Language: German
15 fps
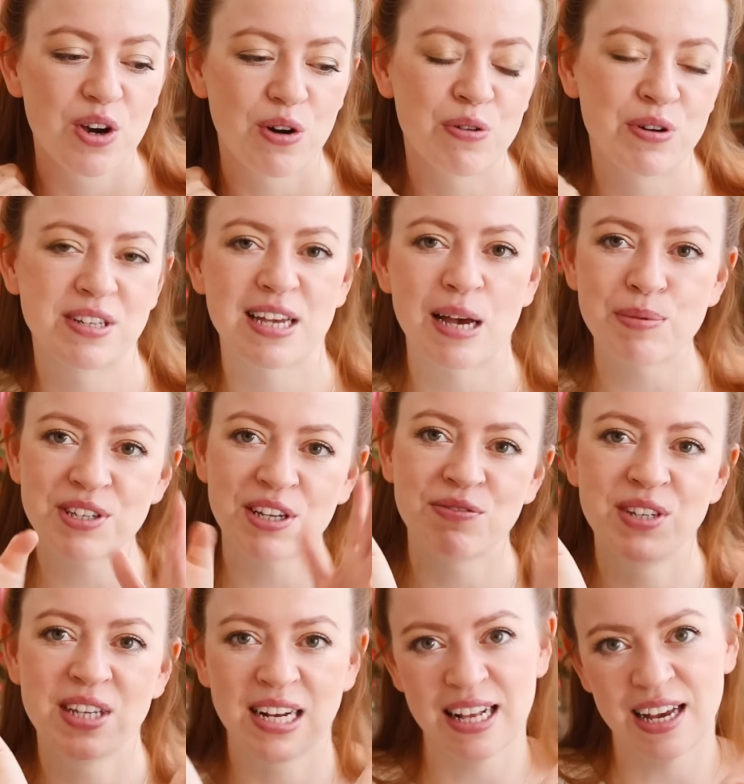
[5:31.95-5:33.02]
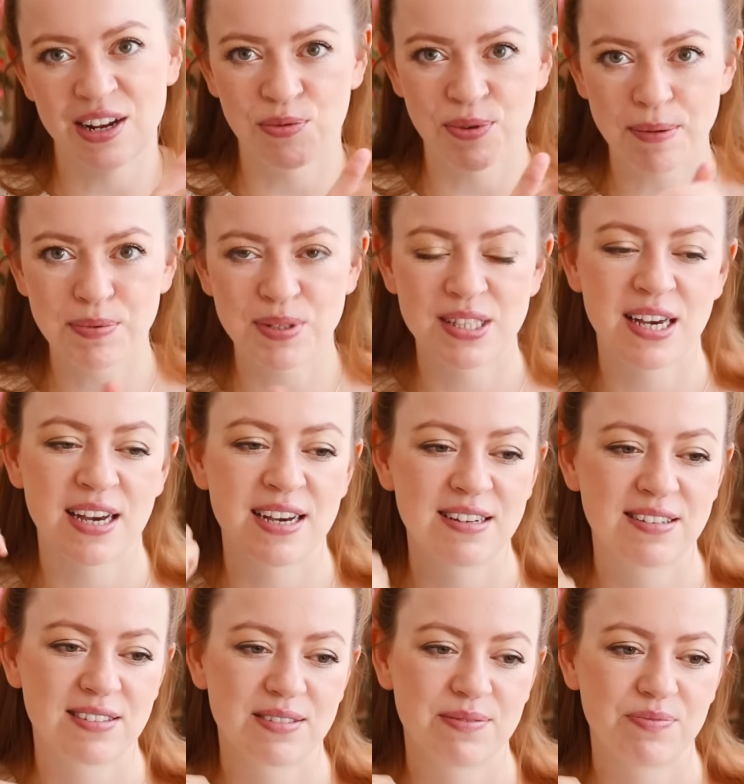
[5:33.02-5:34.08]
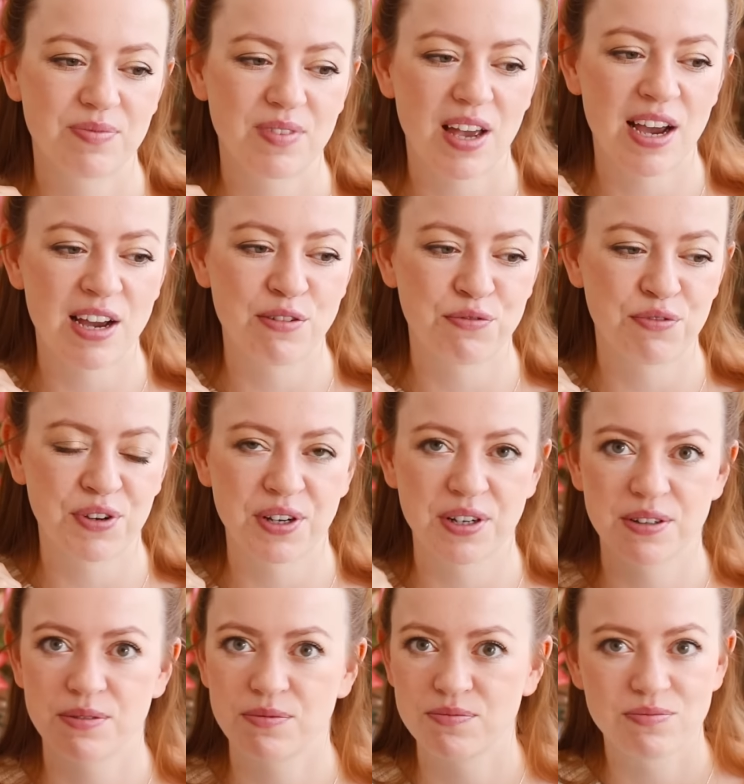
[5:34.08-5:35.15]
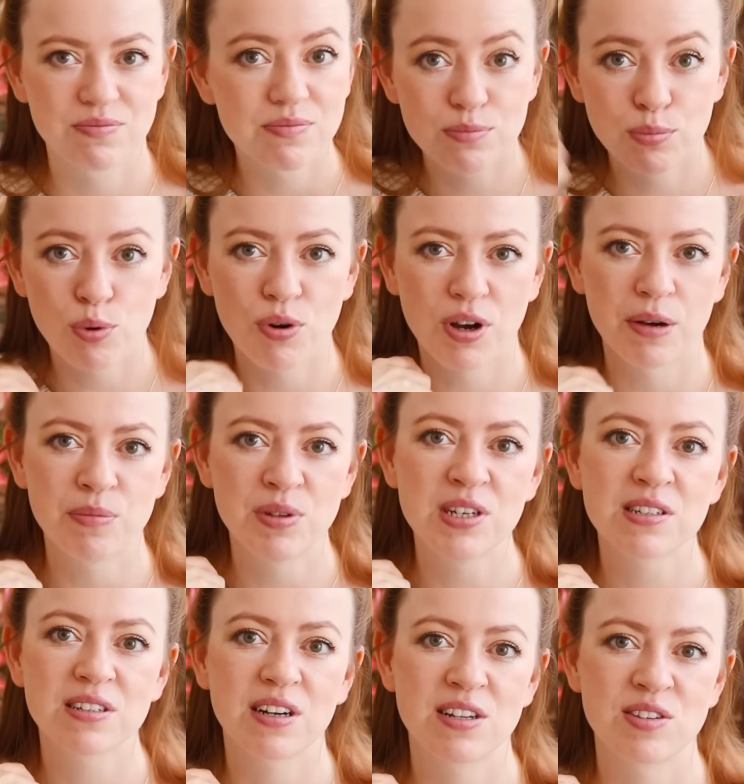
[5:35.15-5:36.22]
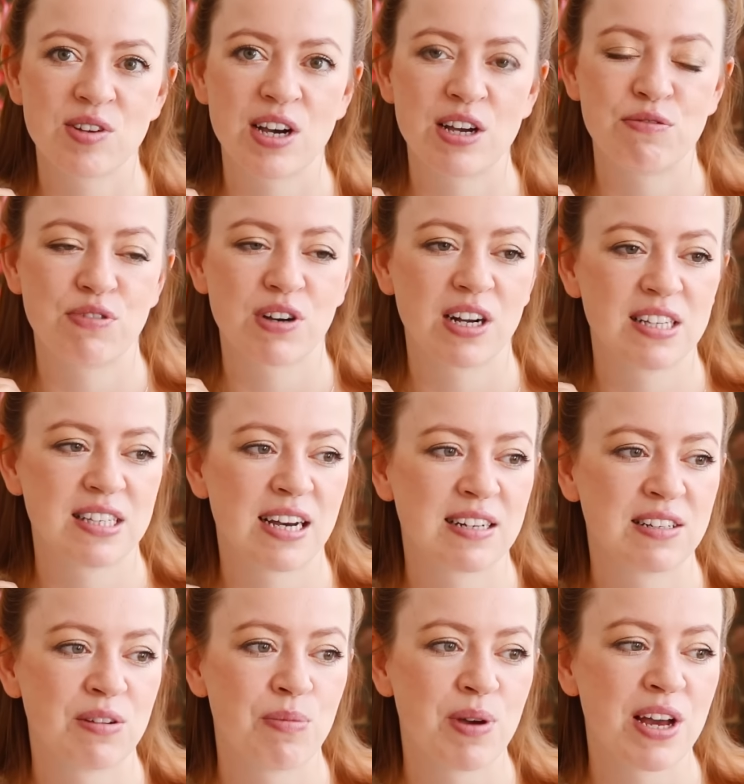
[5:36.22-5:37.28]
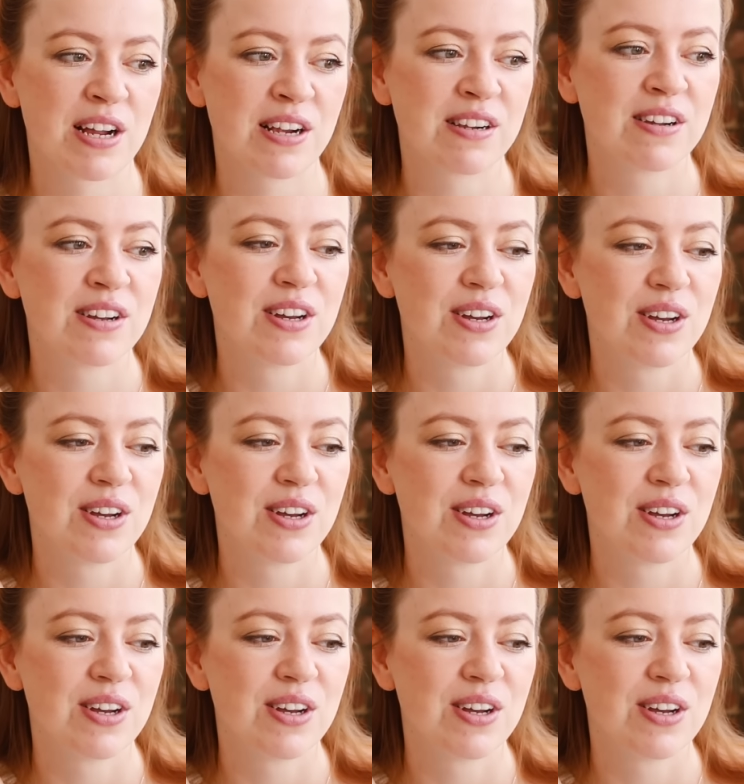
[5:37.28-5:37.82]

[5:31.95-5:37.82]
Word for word: Und das habe ich dann wie eine kleine Website einfach programmiert, also einfach als HTML